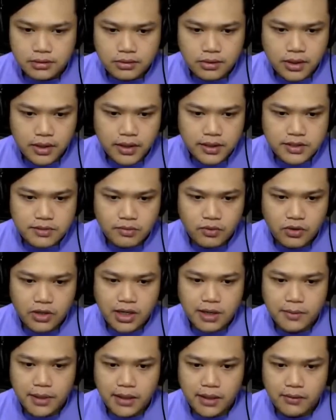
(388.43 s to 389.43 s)
oke
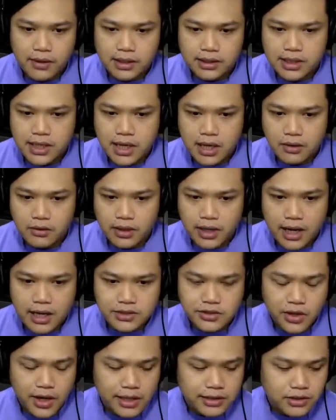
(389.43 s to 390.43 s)
semoga melewati jalur yang
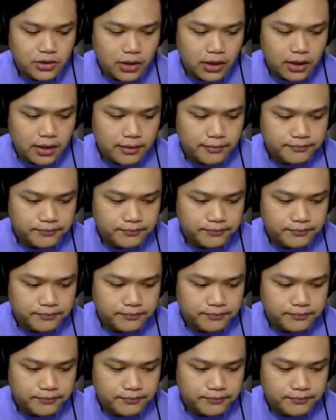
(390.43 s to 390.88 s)
asoy-asoy